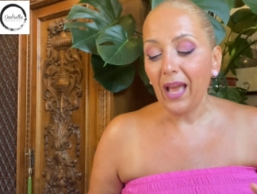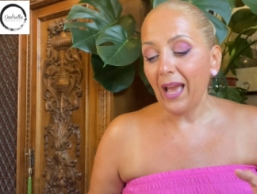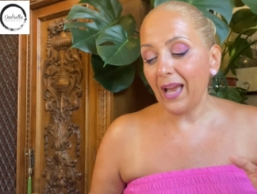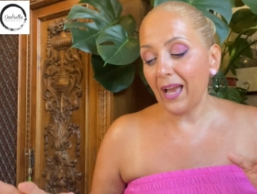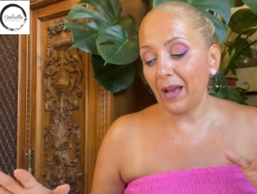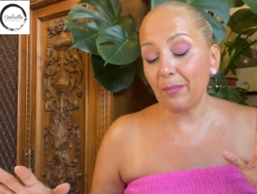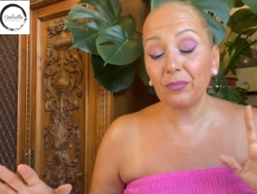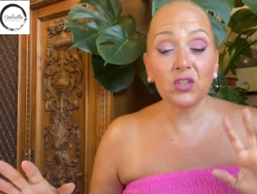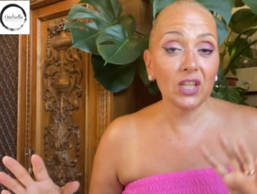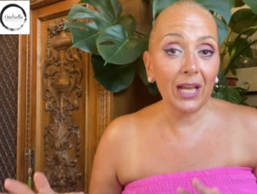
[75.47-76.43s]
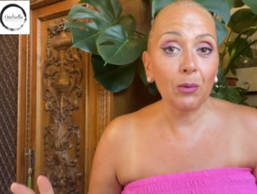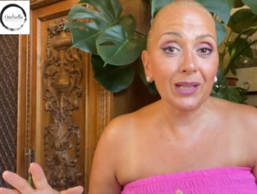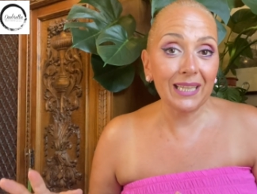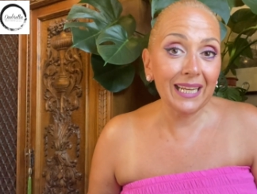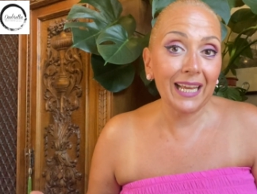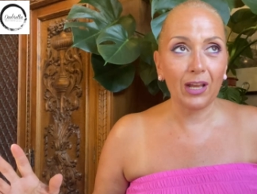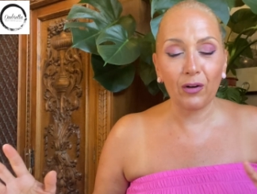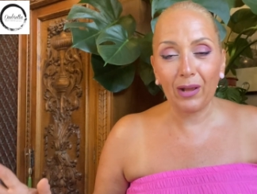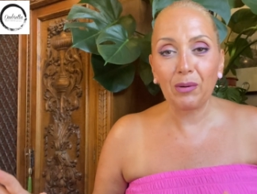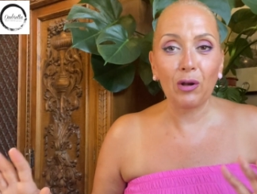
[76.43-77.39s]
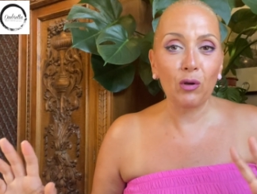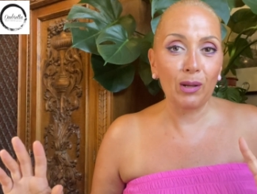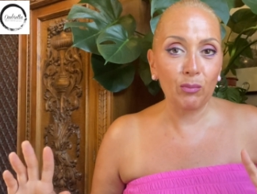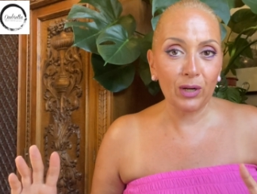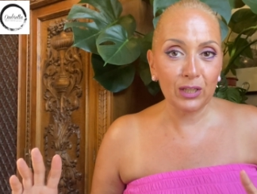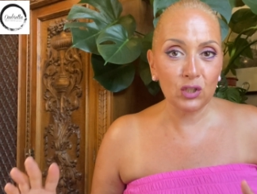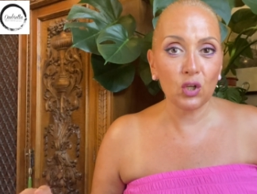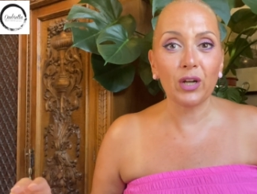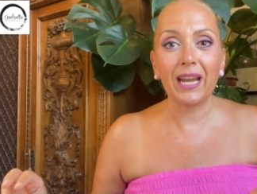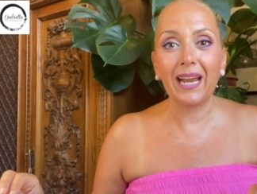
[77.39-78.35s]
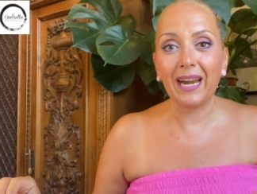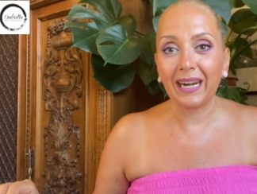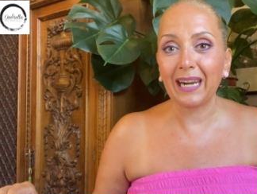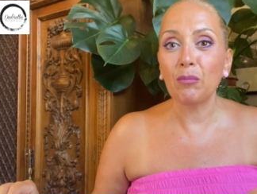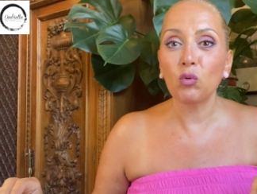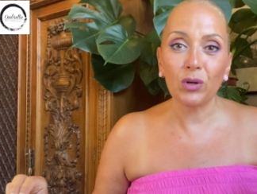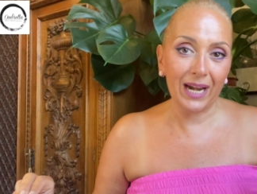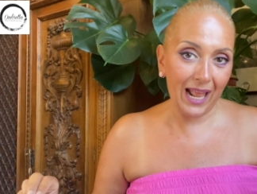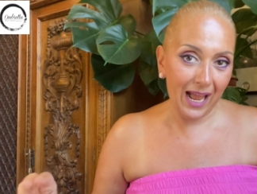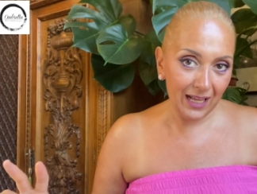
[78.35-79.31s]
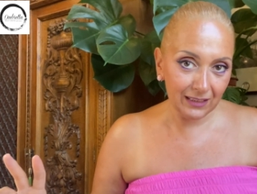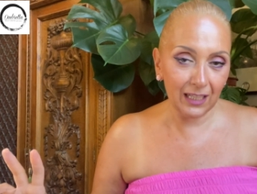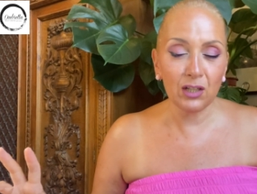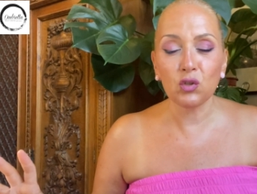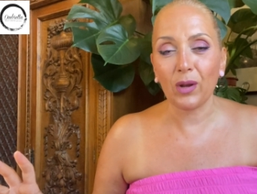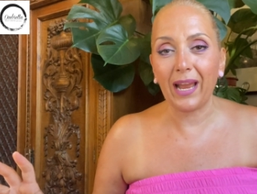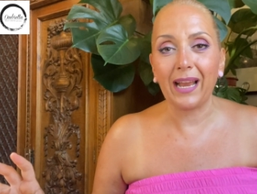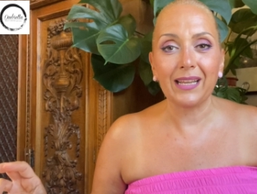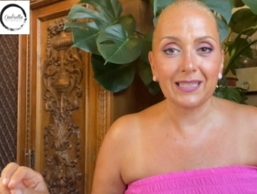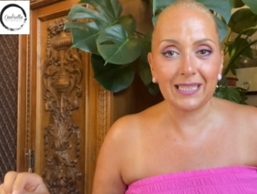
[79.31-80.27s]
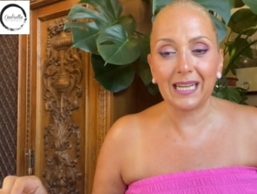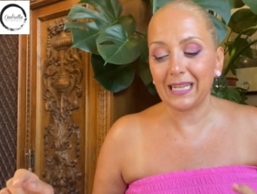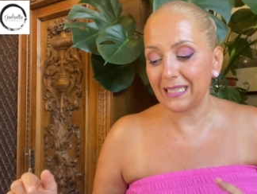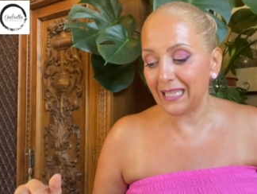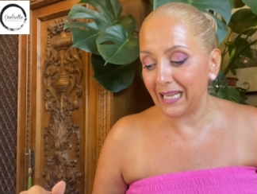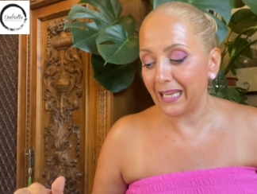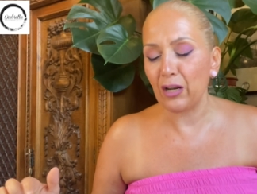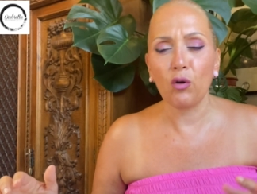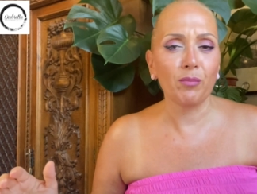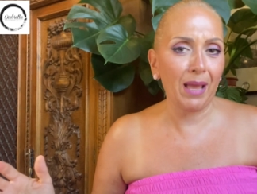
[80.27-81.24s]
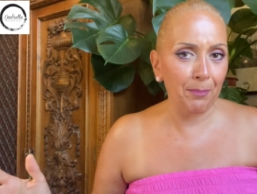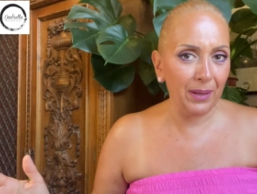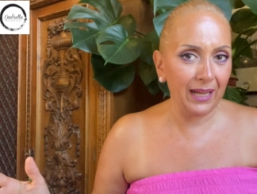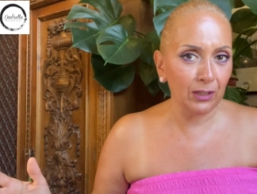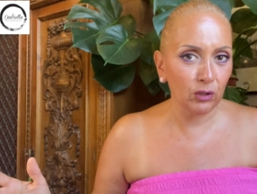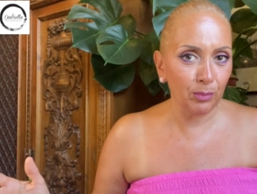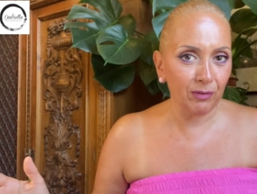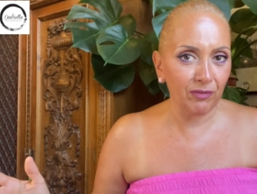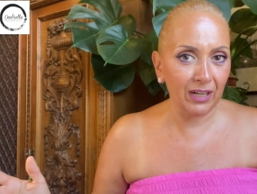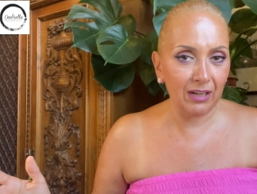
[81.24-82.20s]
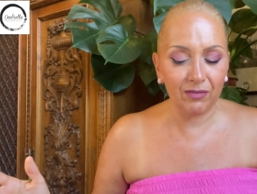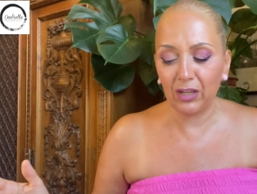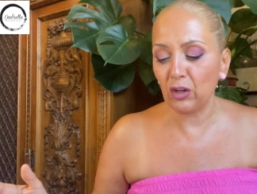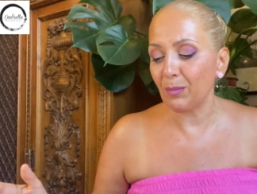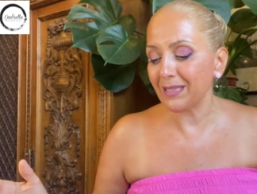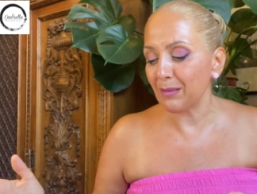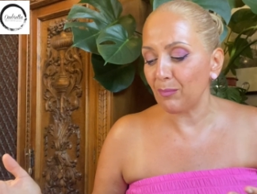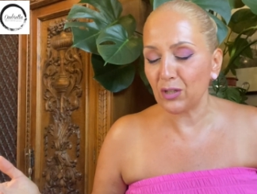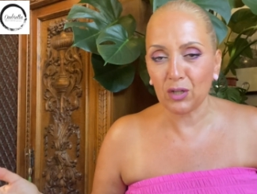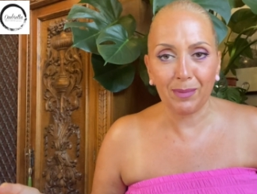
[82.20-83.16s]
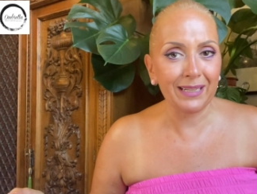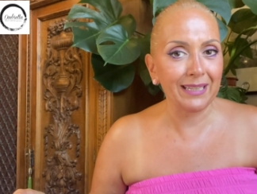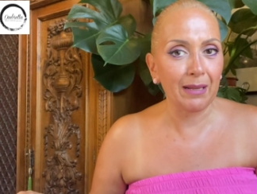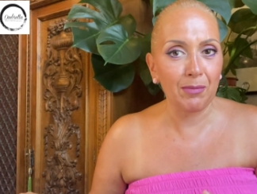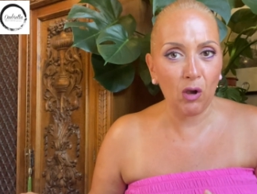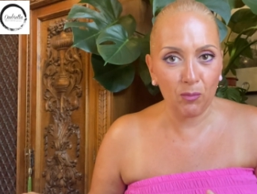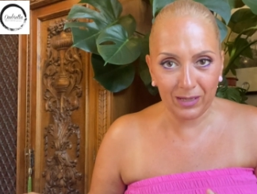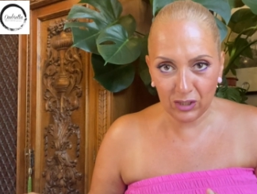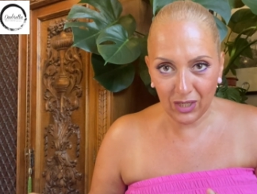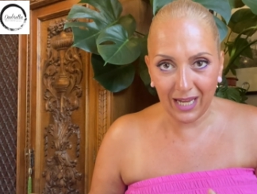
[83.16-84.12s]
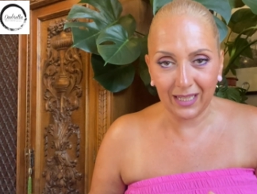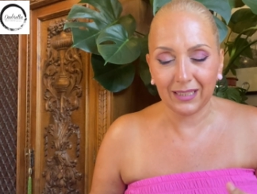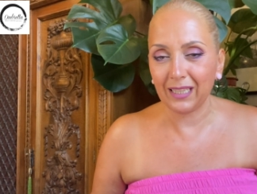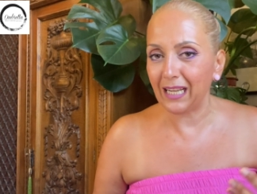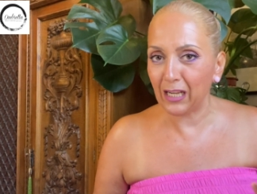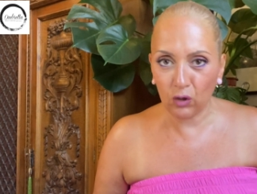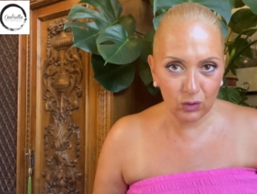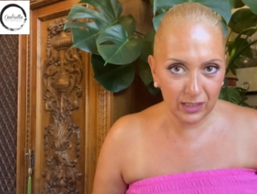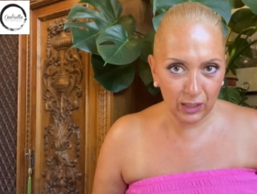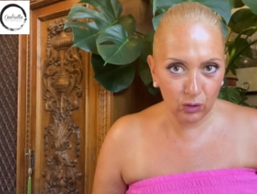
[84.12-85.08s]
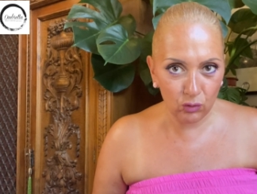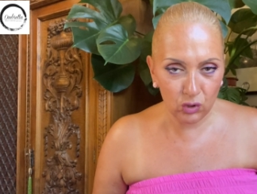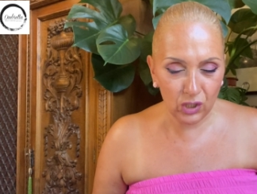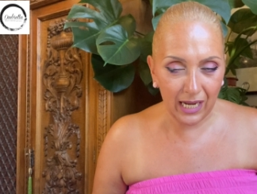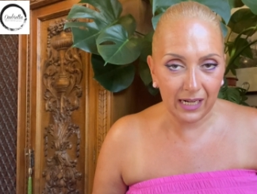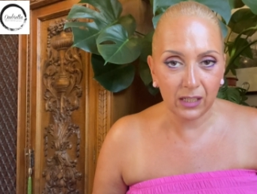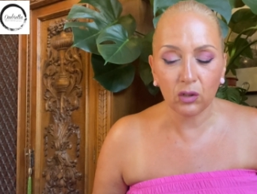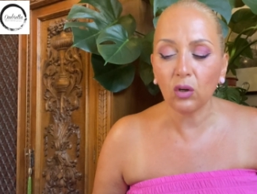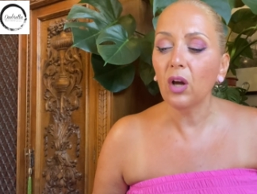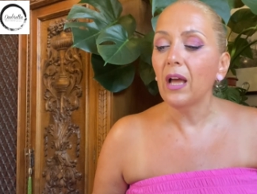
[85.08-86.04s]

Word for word: Ehm, ci tengo a dire che non è una collaborazione remunerata, cioè Silk Silky non mi ha pagato per fare il video, ma semplicemente mi ha omaggiata delle cose che ho scelto